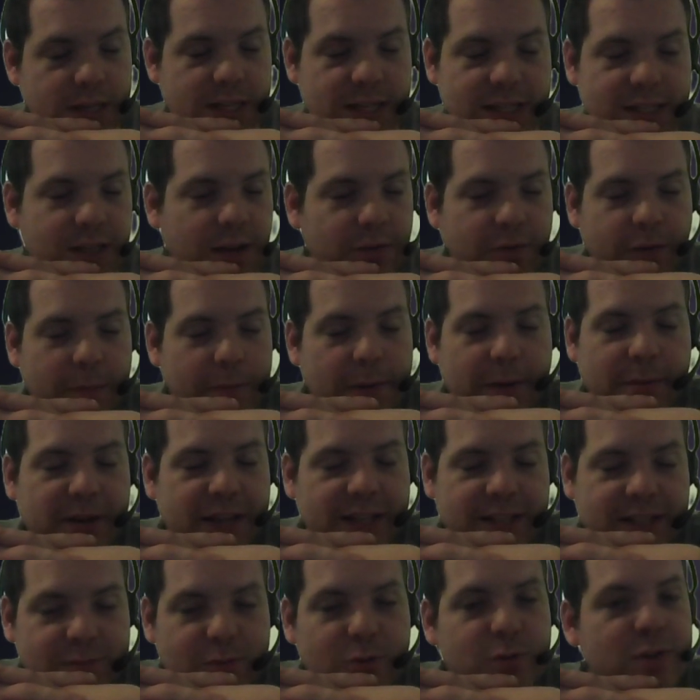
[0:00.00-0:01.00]
Ça fait pas
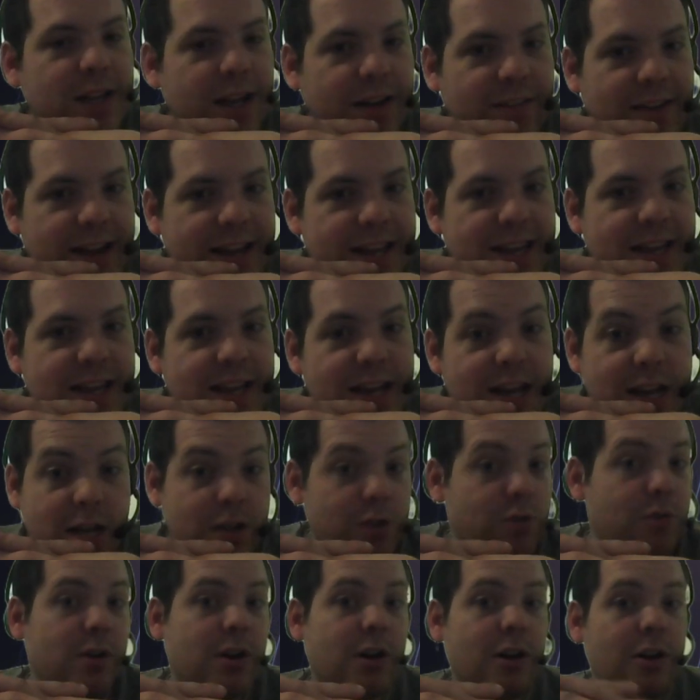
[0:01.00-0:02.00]
partie de mon travail.
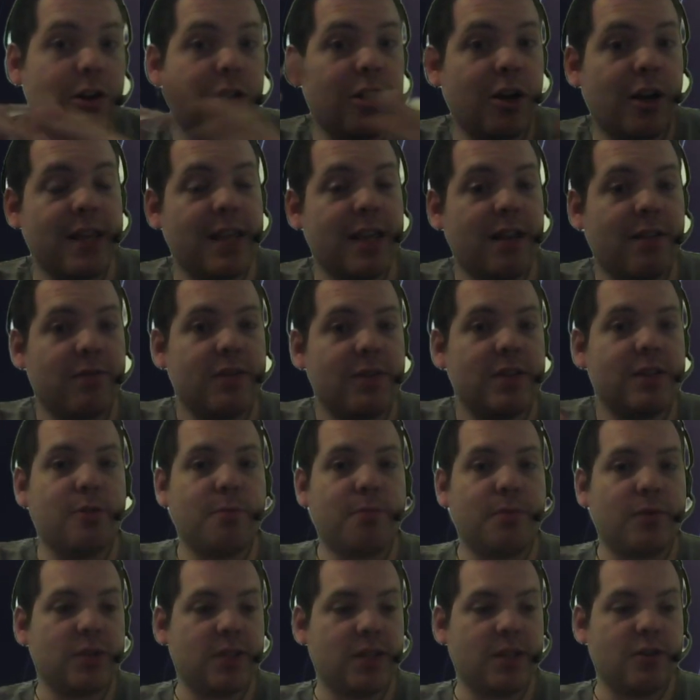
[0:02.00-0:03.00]
Donc là encore, il y a un vice de
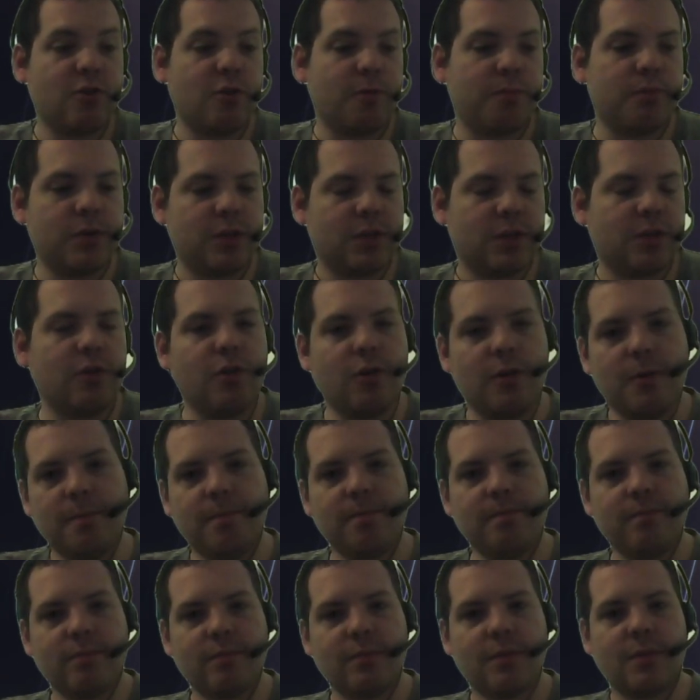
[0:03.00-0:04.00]
procédure puisque
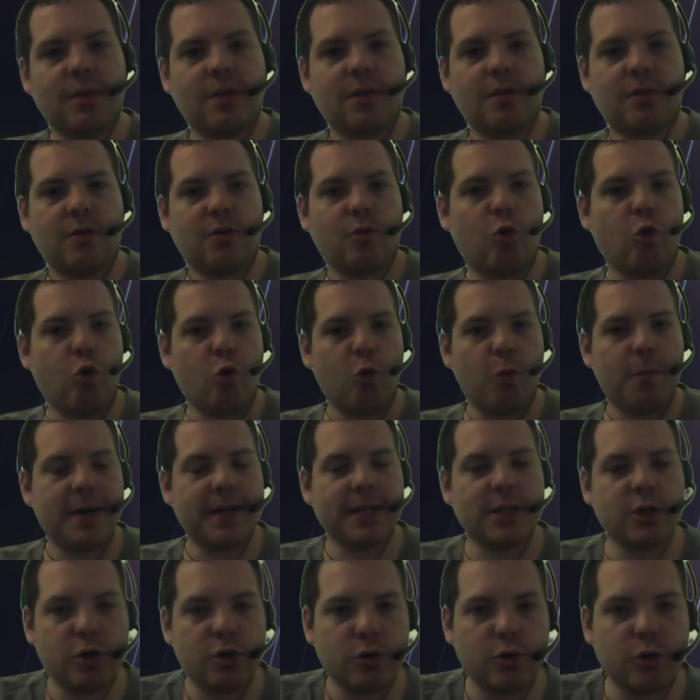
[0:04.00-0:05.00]
on
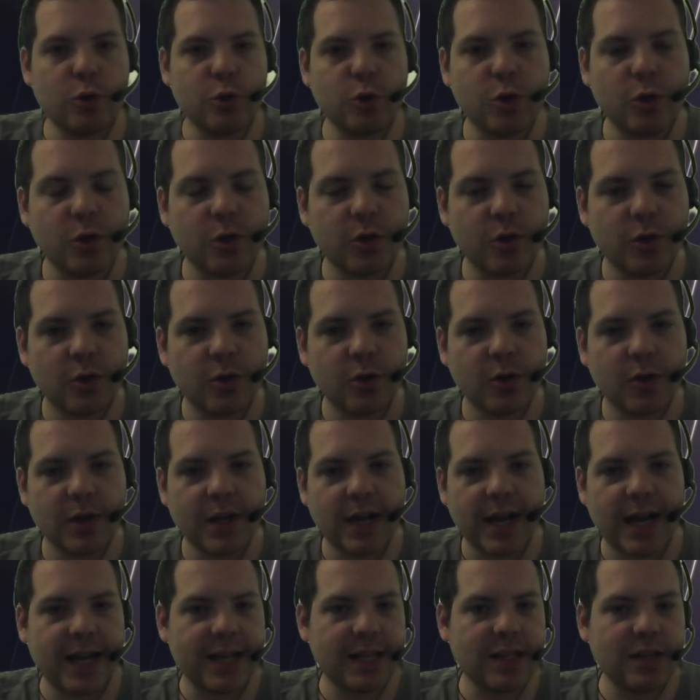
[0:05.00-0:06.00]
m'accuse,
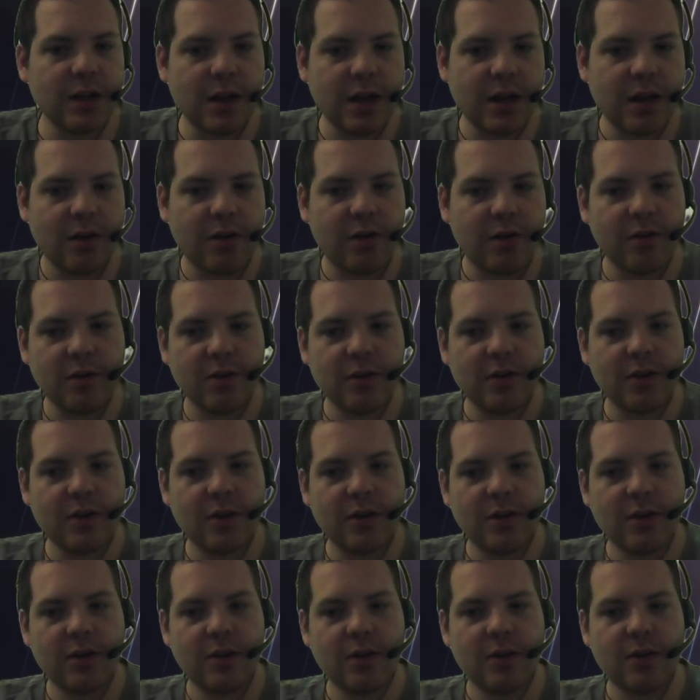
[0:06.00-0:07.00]
à tort,
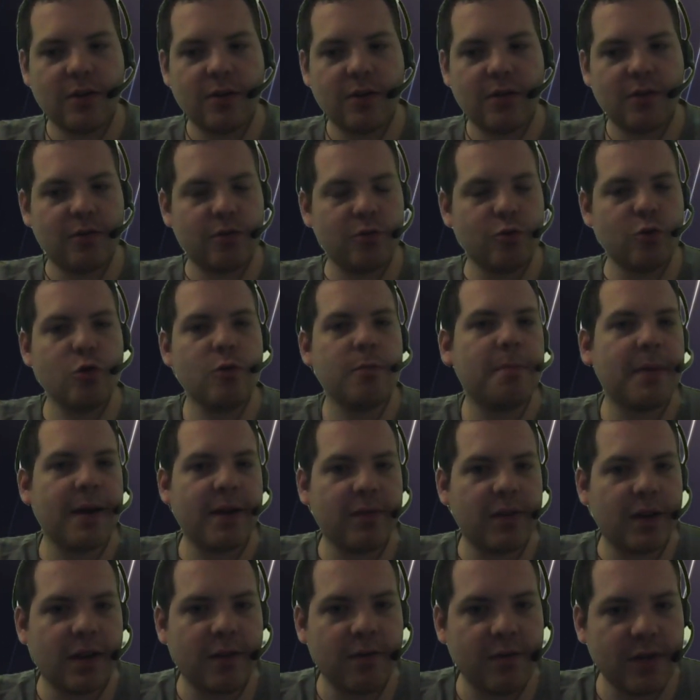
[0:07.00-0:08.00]
de ne pas
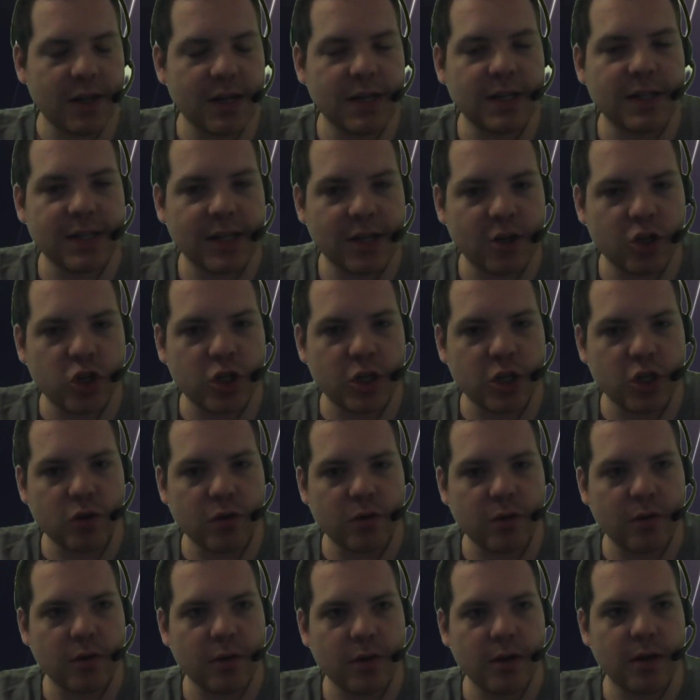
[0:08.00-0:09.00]
vérifier les âges des gens.